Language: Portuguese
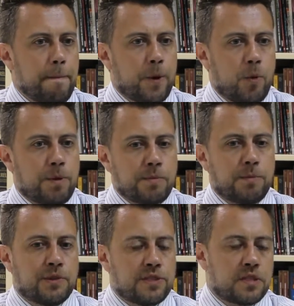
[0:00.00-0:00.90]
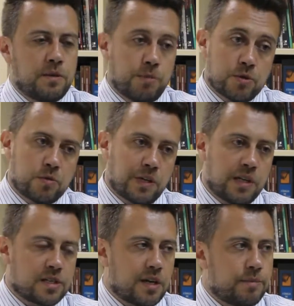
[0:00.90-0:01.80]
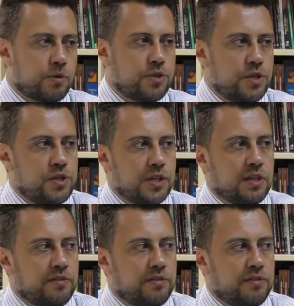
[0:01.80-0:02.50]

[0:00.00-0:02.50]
ou para uma mudança de postura, quem sabe cotidiana,